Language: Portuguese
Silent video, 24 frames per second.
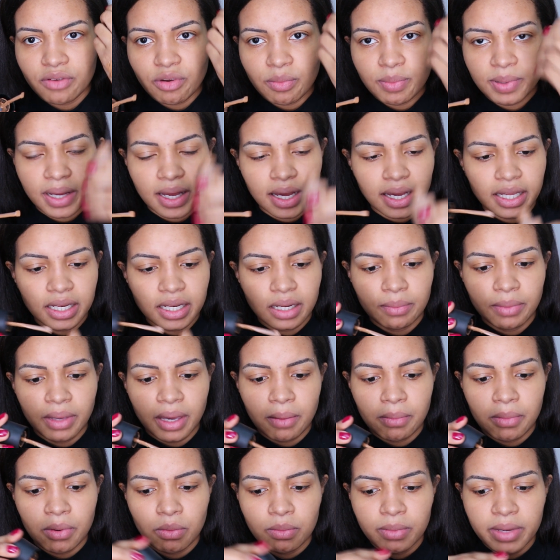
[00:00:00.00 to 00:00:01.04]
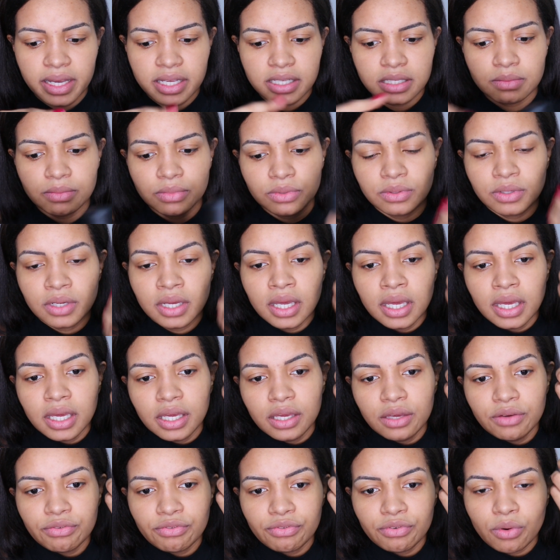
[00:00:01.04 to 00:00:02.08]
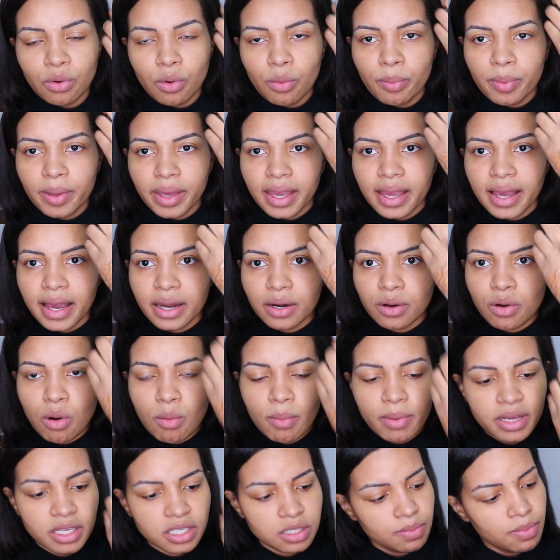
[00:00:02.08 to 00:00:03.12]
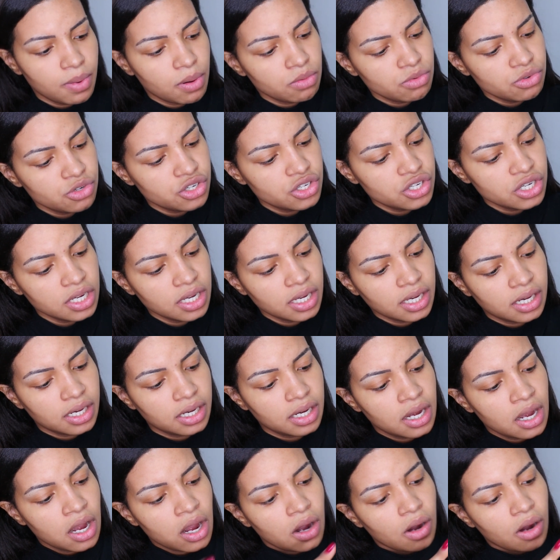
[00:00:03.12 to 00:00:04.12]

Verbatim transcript: Eu vou aplicar aqui na minha mão mesmo e vou pegar com uma esponjinha.